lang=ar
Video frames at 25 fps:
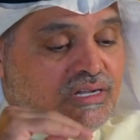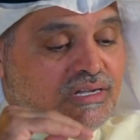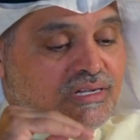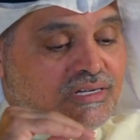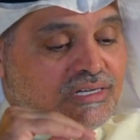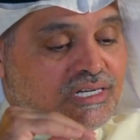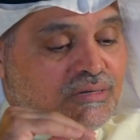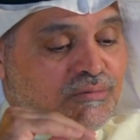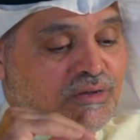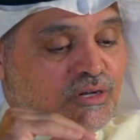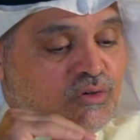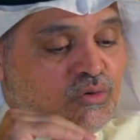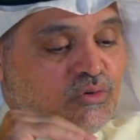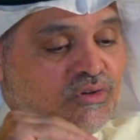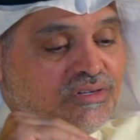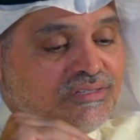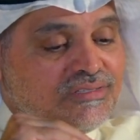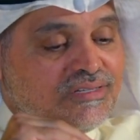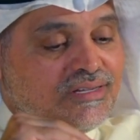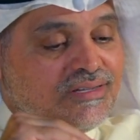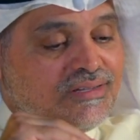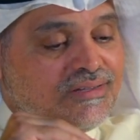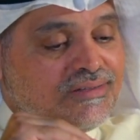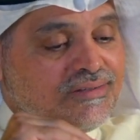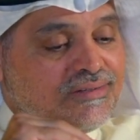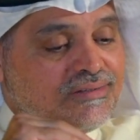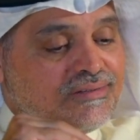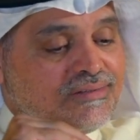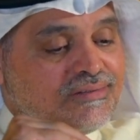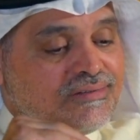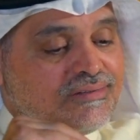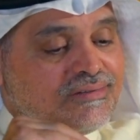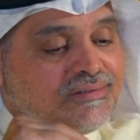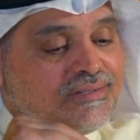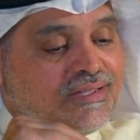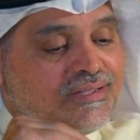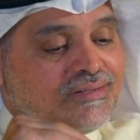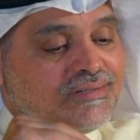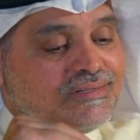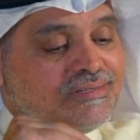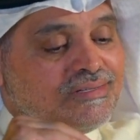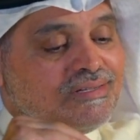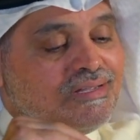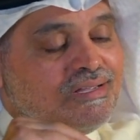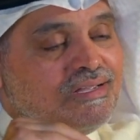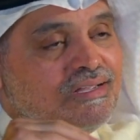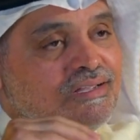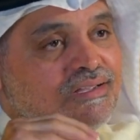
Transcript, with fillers: انه ما يكون عنده آه يعني